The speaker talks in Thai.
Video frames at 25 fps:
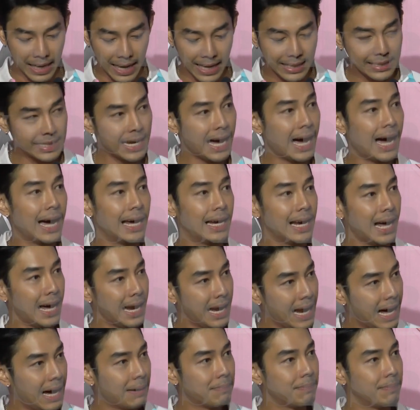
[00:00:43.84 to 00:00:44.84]
รายจ่ายรา
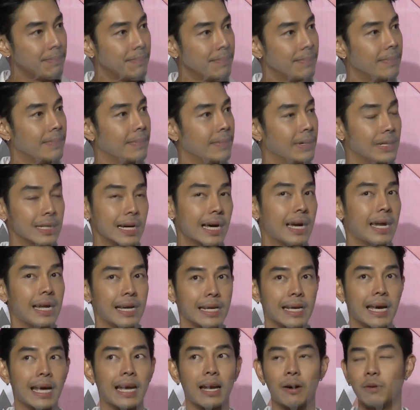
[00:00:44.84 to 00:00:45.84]
ยรับหรืออะไร
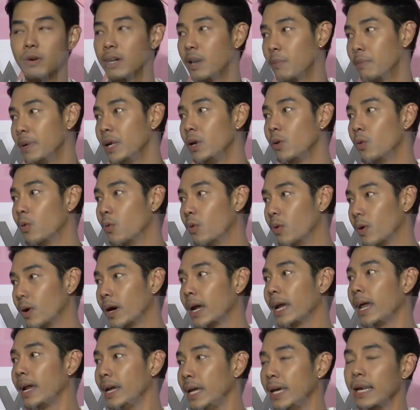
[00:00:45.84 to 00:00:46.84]
อย่างเงี้ยเราเราไม่รู้
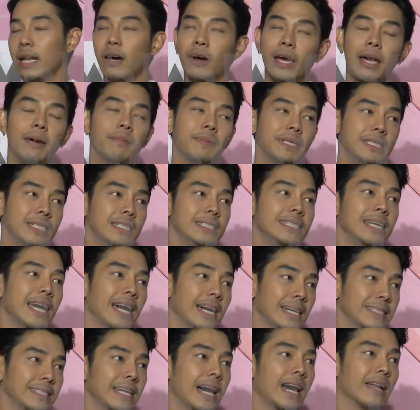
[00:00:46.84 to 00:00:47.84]
แค่นั้นเองเราแค่ไปชี้แจ
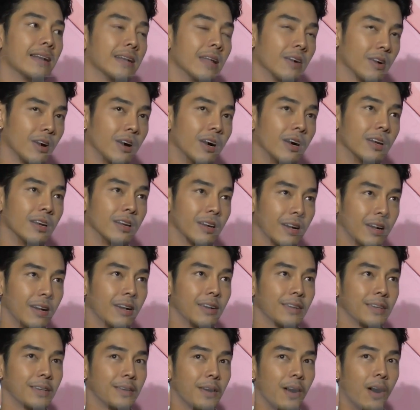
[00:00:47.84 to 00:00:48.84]
งให้ศาลแล้วก็แล้วก็
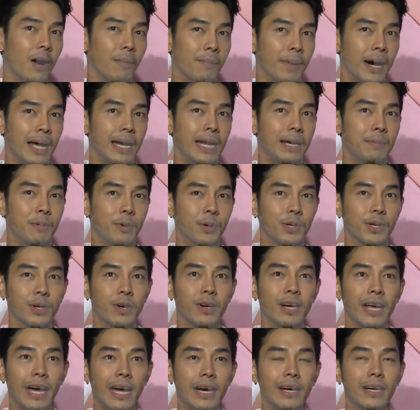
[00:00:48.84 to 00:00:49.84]
ออกมาในผล
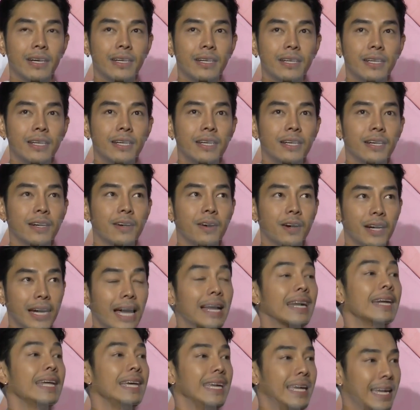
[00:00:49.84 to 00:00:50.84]
ค่อนข้างค่อน
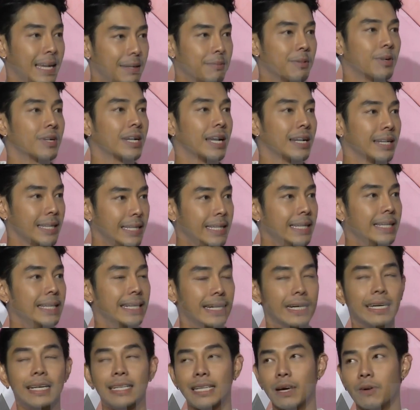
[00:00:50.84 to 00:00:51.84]
ข้างดีครับค่อนข้างดี
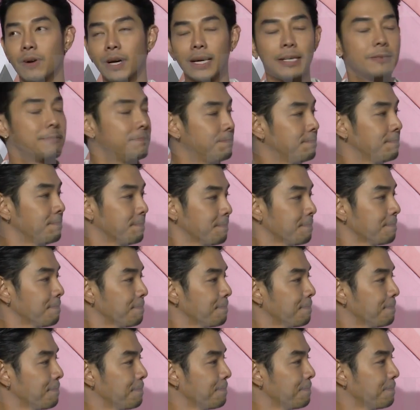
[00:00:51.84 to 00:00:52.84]
อ่าแต่ว่า
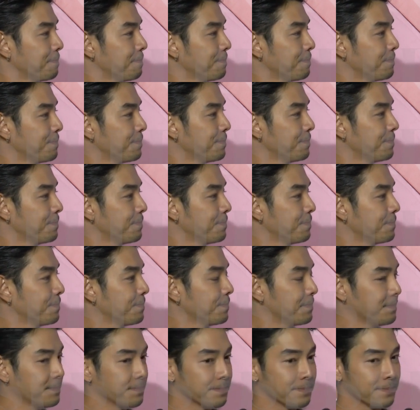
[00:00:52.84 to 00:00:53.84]
คู่กรณีไม่มาผิด
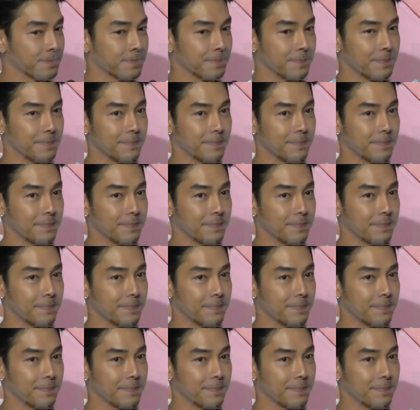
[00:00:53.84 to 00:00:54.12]
คาด